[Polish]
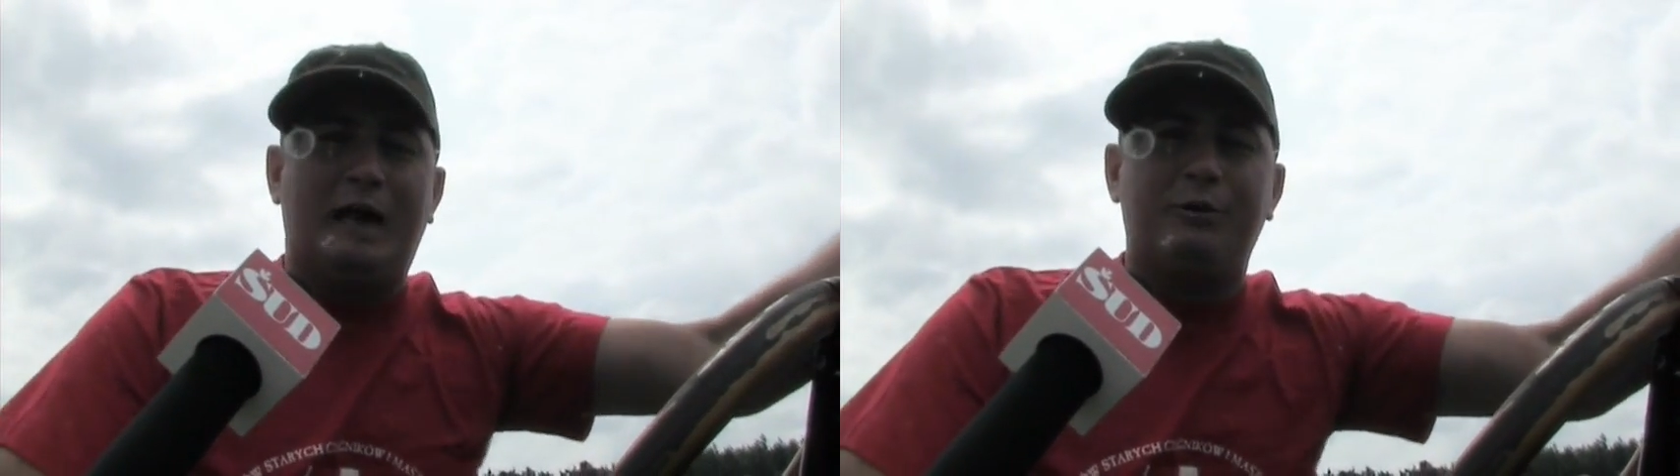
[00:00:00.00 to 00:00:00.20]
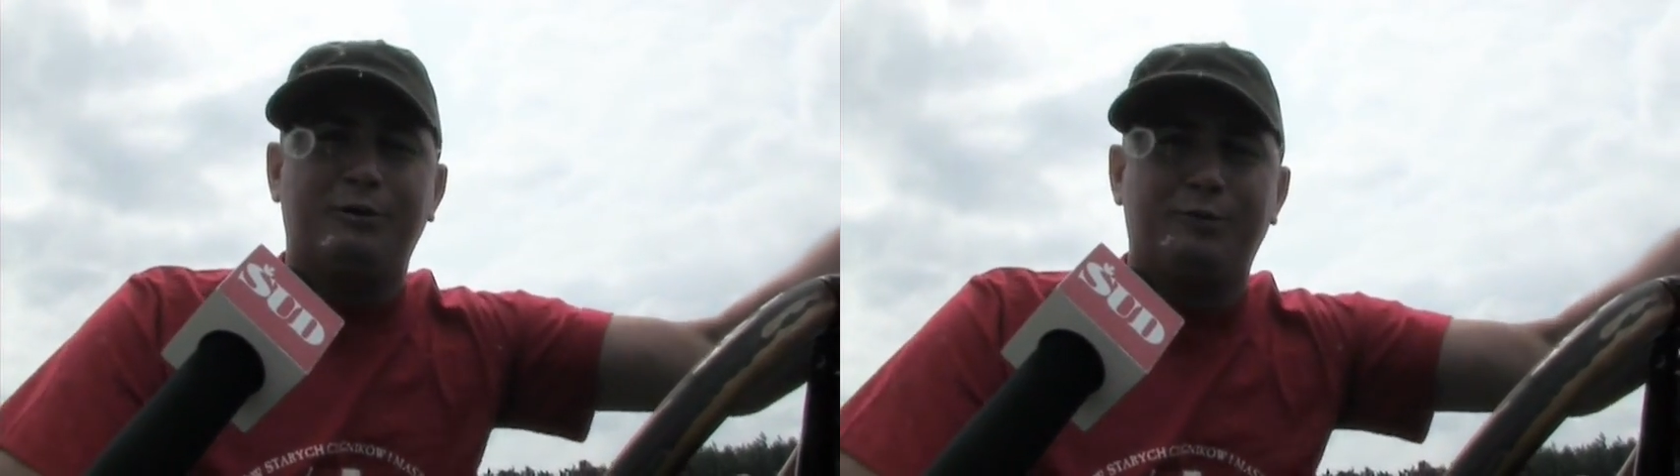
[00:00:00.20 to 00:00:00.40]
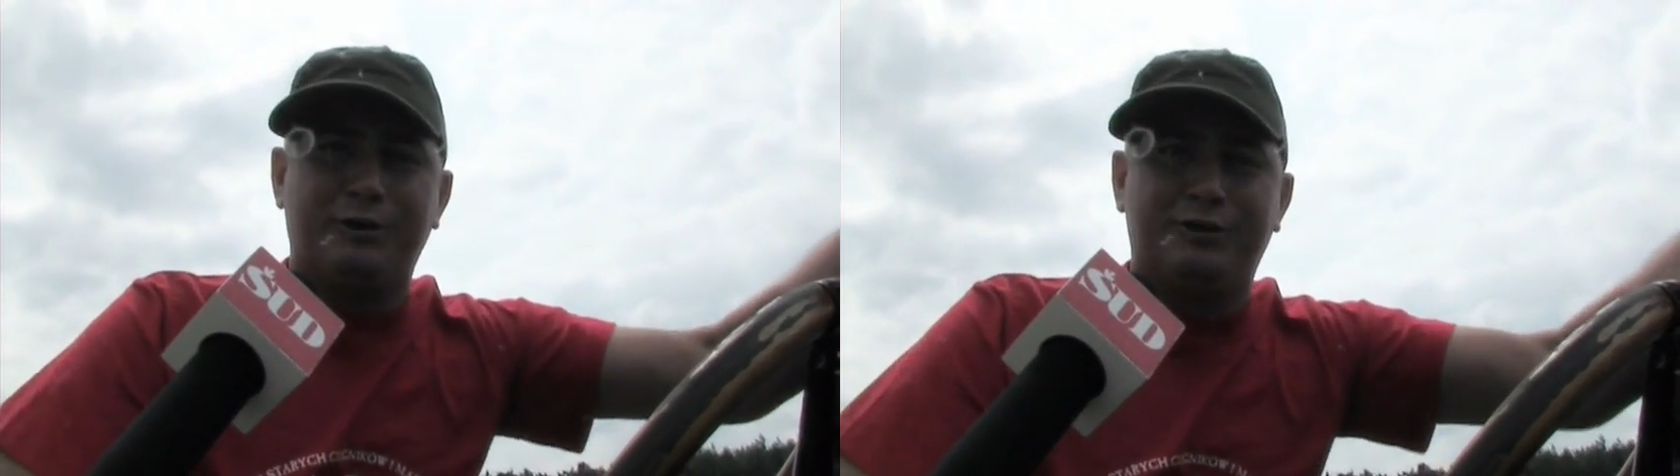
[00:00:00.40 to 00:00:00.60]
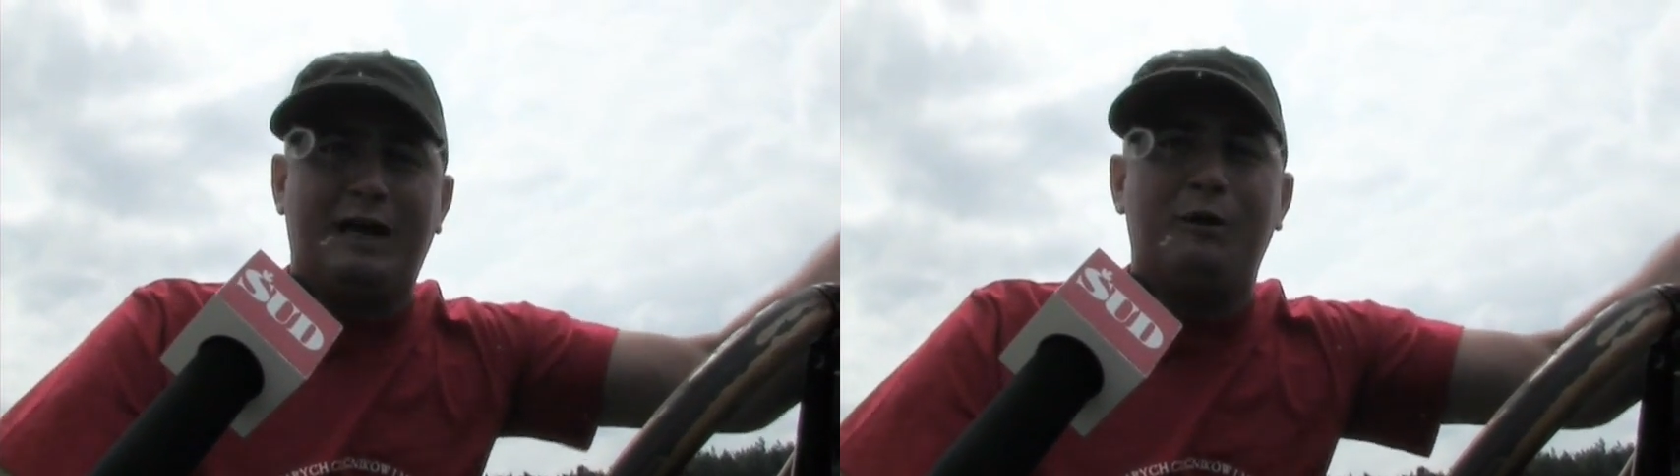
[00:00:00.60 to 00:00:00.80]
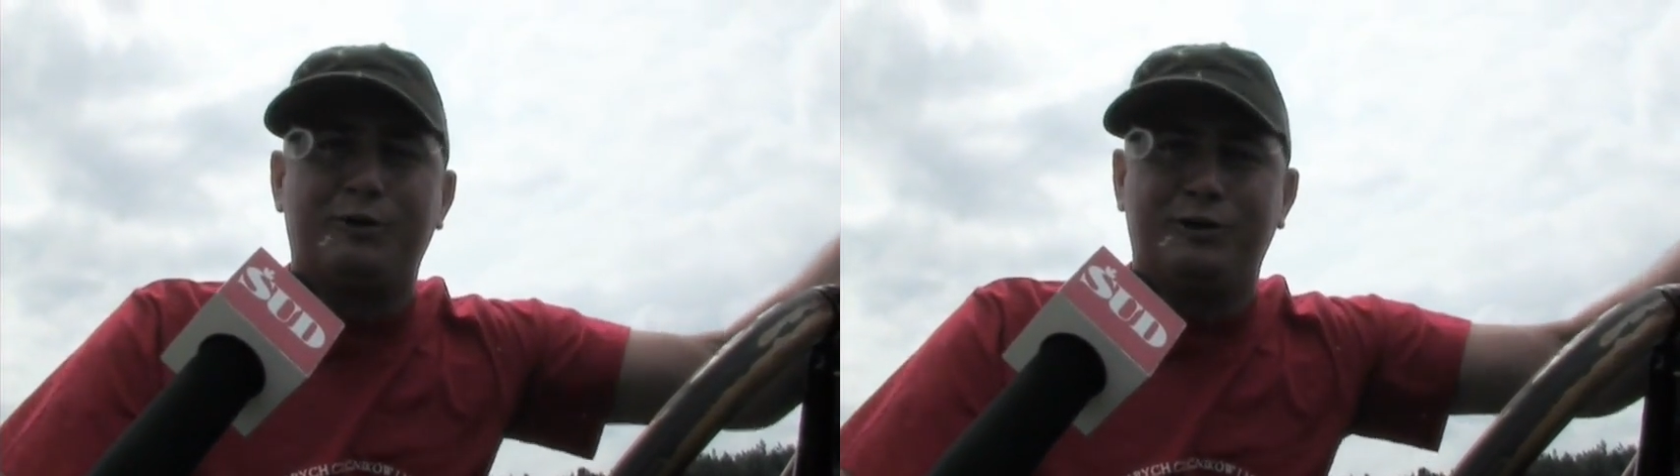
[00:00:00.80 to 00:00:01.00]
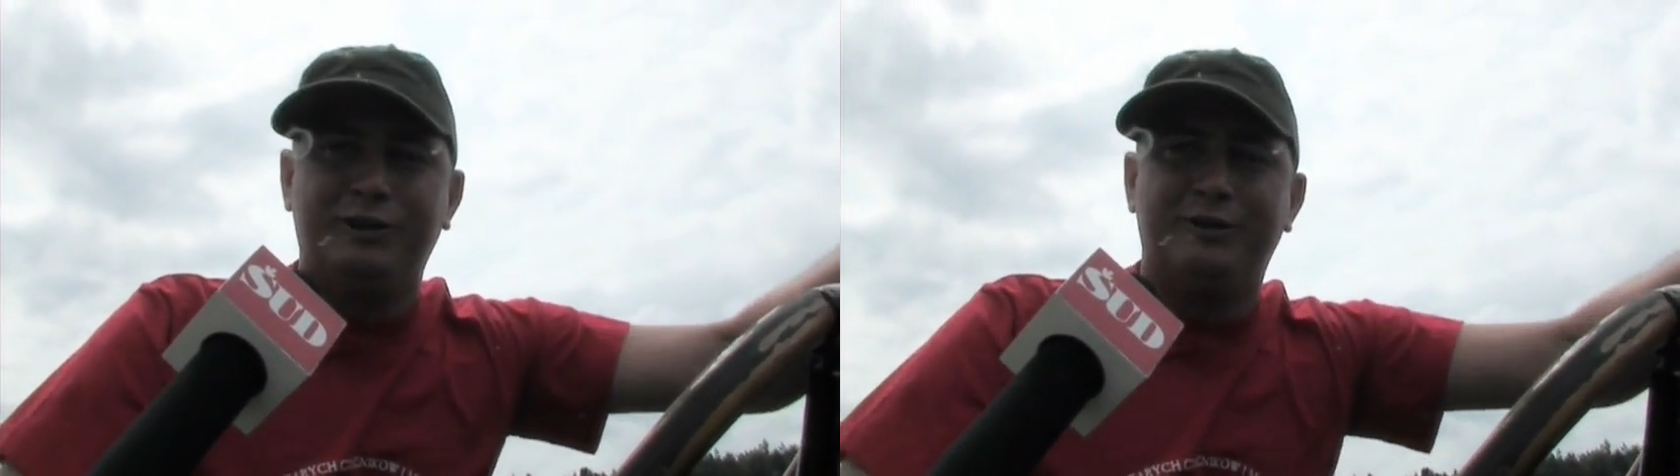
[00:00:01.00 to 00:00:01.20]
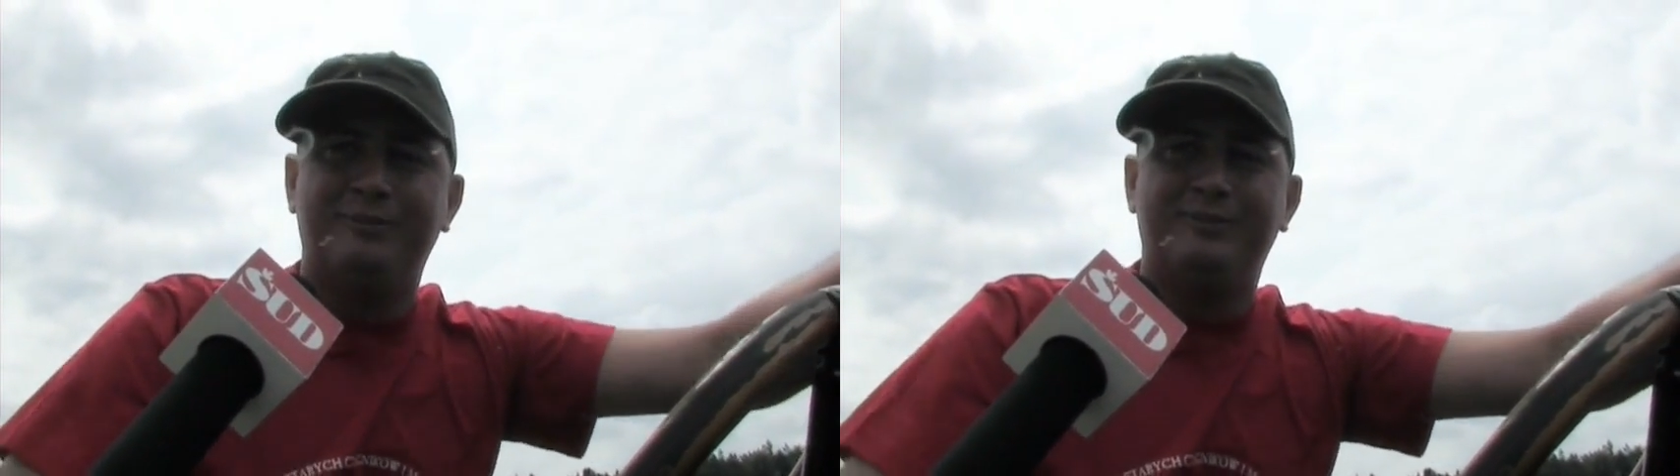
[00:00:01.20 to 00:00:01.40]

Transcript: całą, całą rodziną.